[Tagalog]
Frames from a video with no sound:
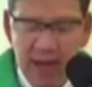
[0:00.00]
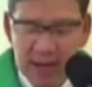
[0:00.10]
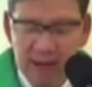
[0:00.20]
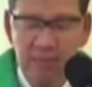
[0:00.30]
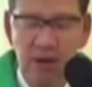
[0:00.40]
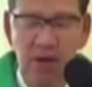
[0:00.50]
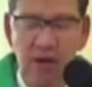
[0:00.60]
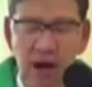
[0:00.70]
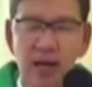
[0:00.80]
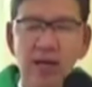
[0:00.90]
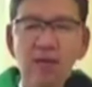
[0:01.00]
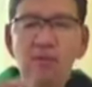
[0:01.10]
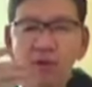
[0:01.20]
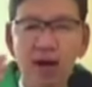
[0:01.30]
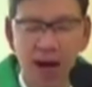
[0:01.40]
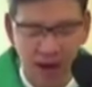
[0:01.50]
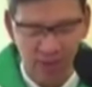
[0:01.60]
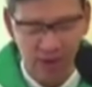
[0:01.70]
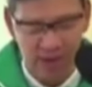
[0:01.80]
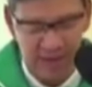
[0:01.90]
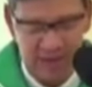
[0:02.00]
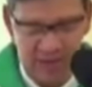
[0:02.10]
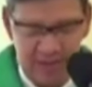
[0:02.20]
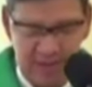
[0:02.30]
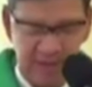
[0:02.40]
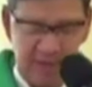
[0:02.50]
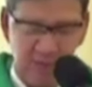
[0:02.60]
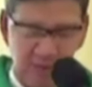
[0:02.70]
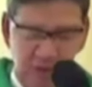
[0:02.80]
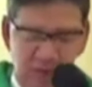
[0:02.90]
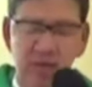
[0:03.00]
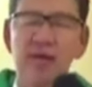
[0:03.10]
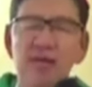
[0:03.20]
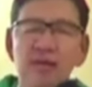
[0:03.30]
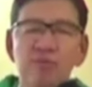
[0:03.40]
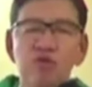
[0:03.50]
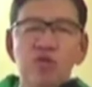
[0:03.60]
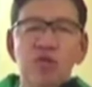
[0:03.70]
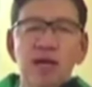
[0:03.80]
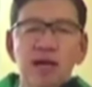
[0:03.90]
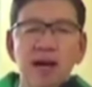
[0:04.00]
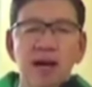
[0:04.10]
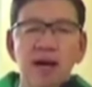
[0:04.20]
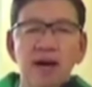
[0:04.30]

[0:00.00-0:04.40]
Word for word: nimo ang imong kaaway, pwede na nimo siya nga